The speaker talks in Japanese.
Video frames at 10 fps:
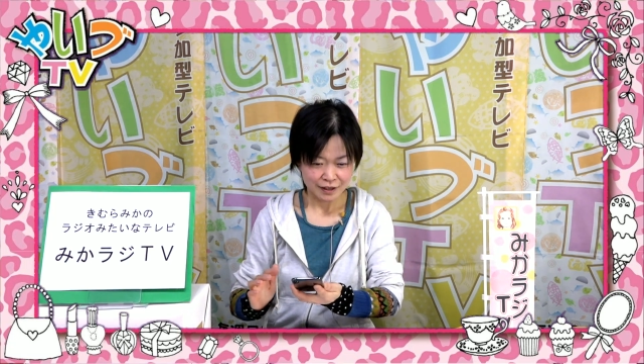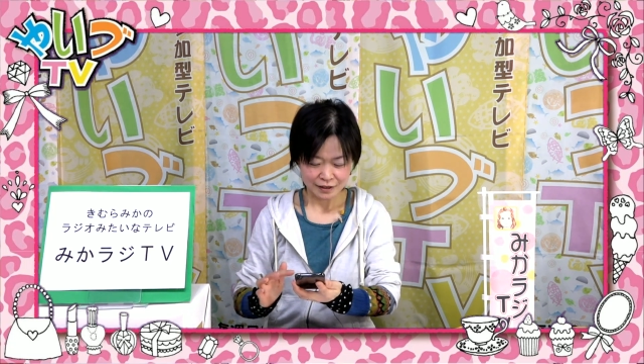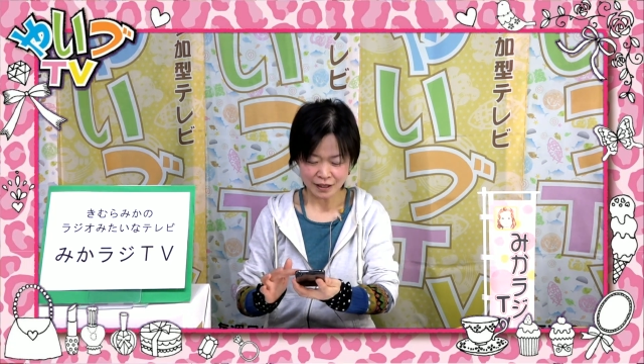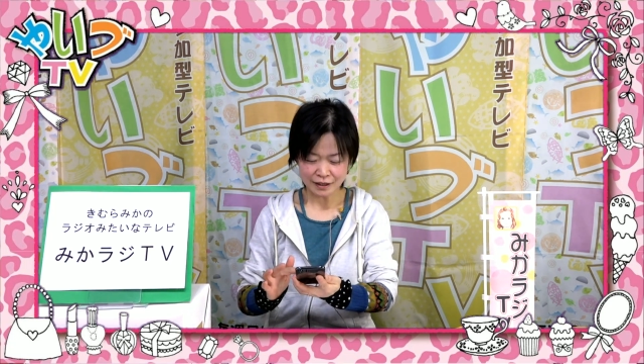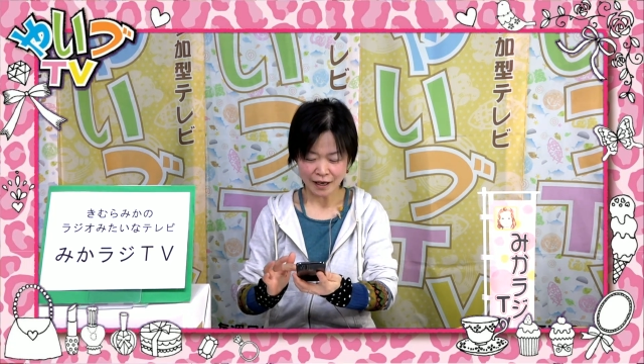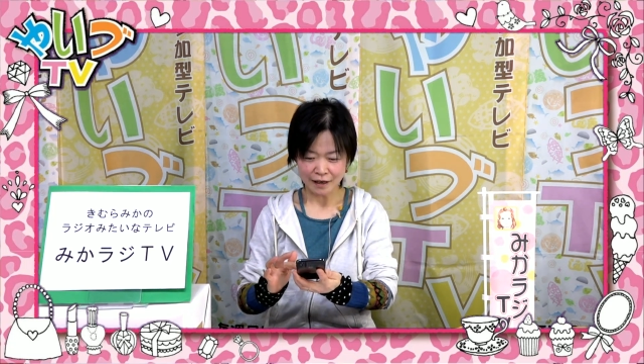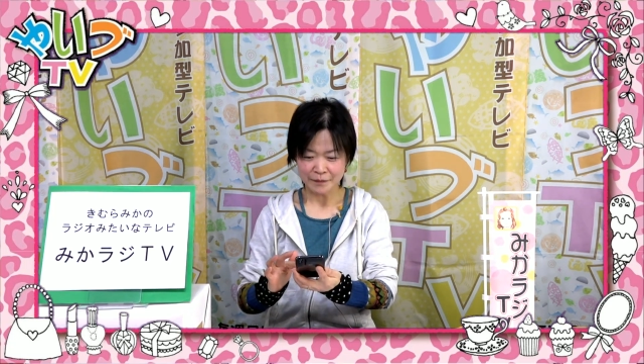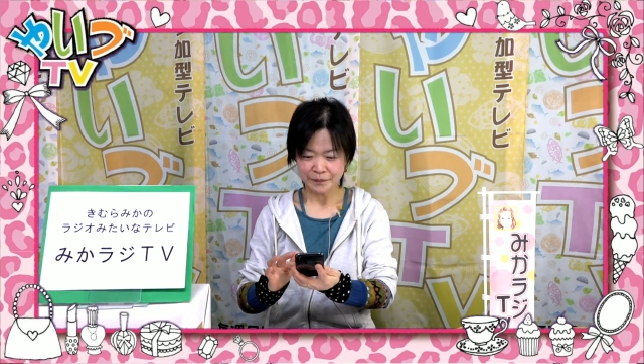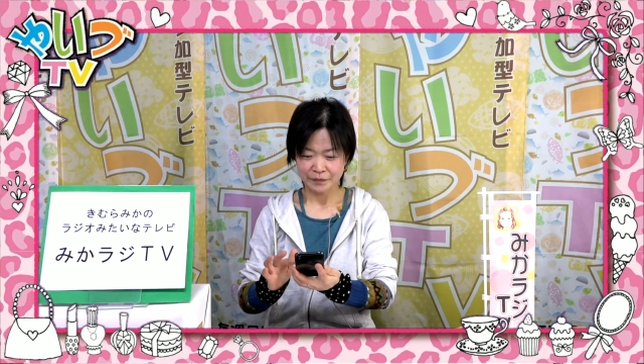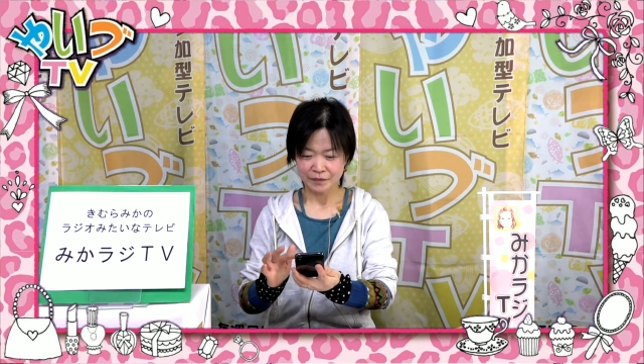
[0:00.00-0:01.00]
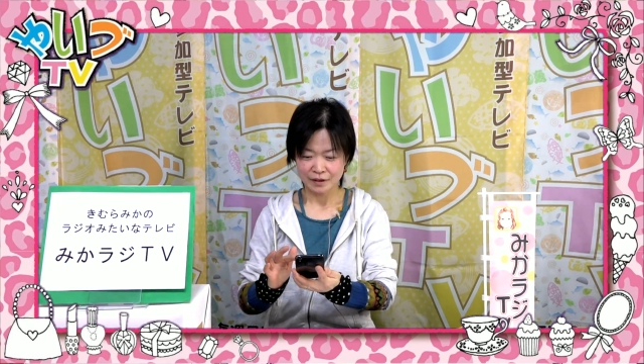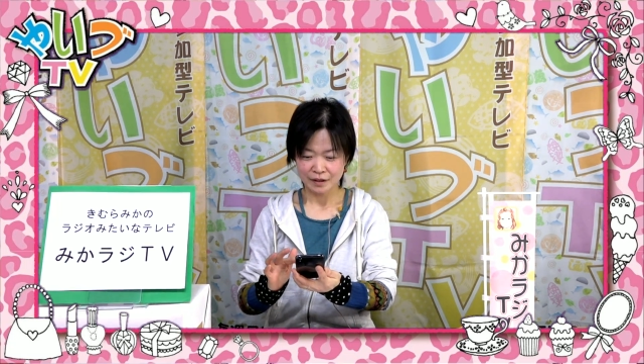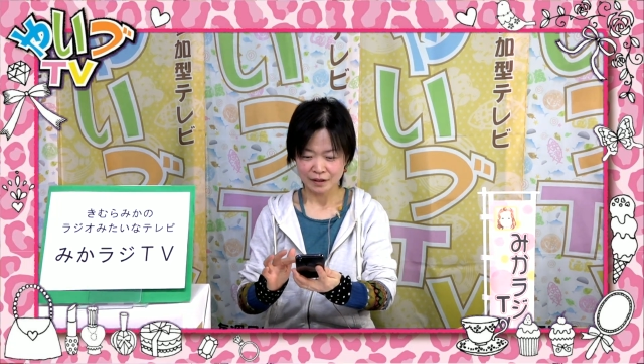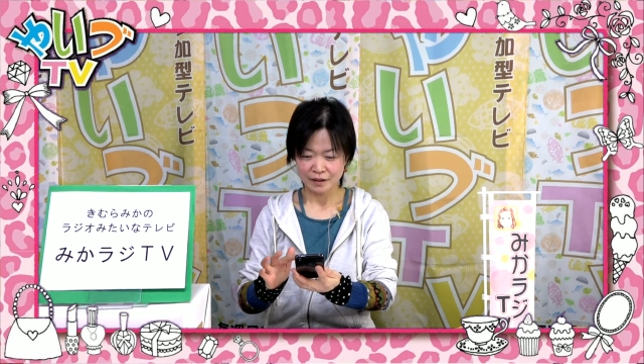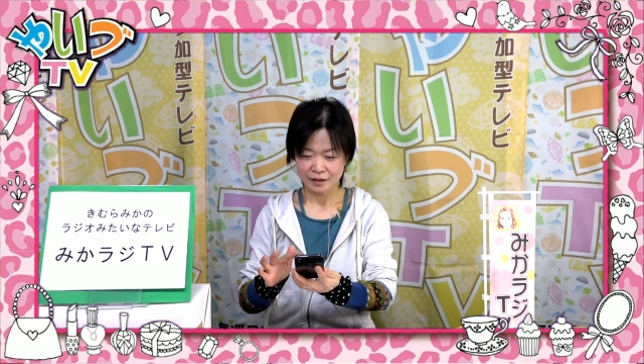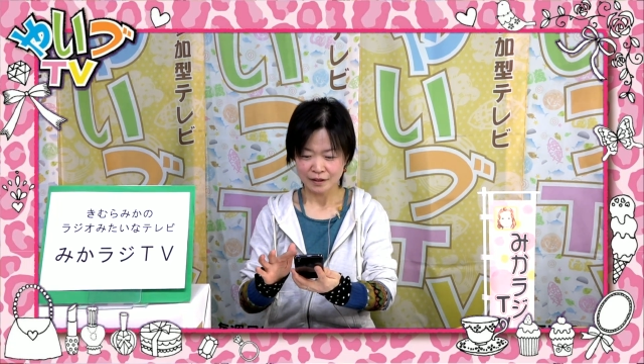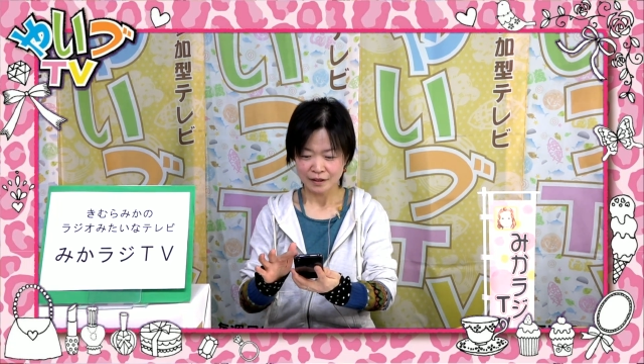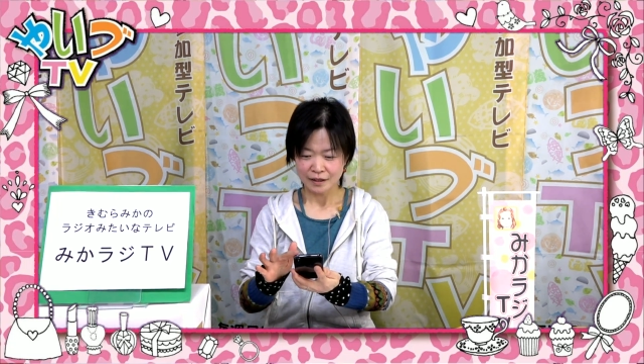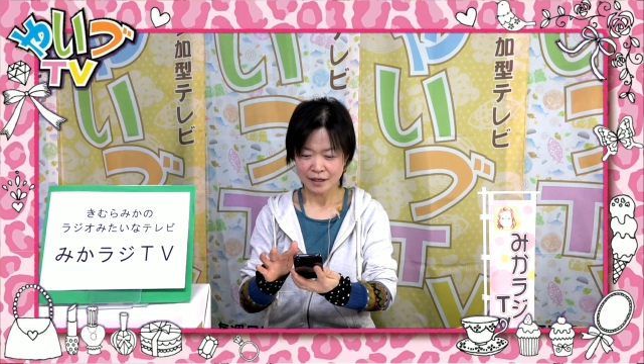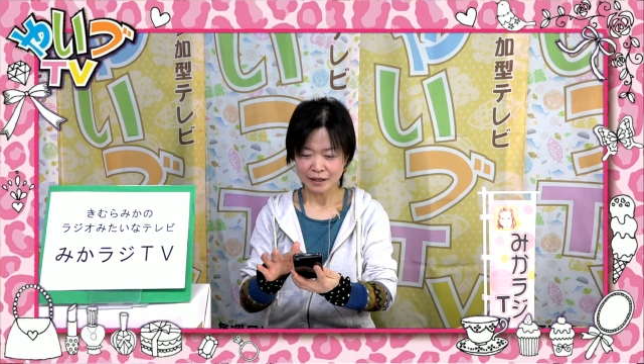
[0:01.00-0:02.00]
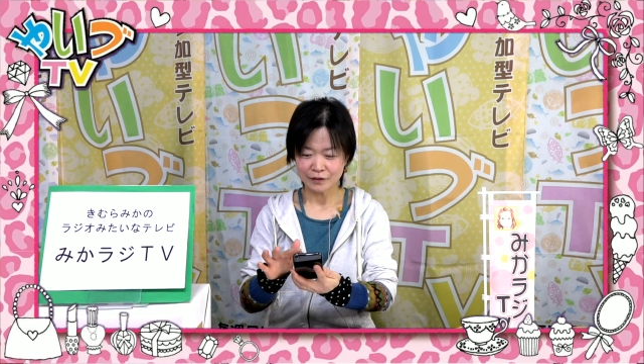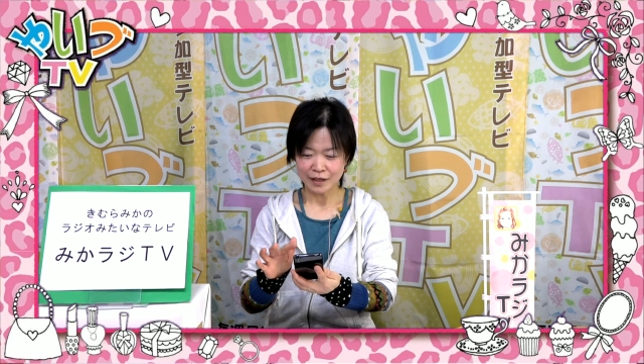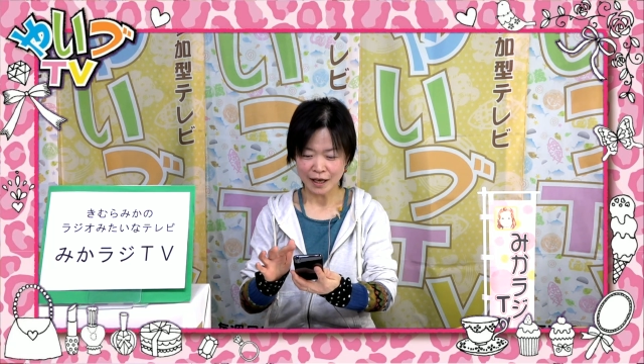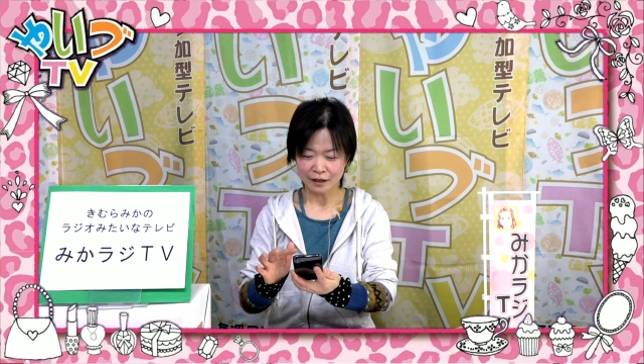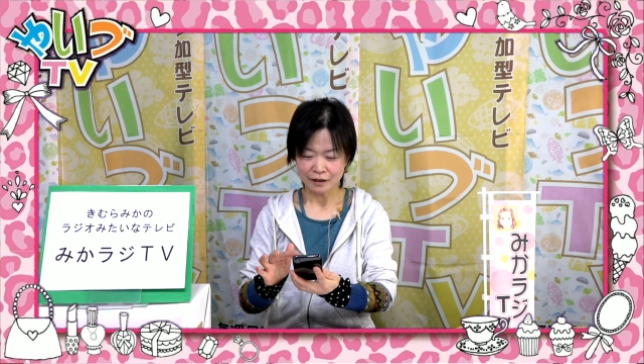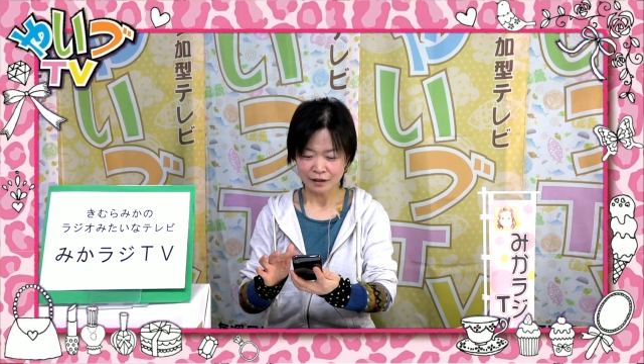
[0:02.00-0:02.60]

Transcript: さてえっ、ー、とね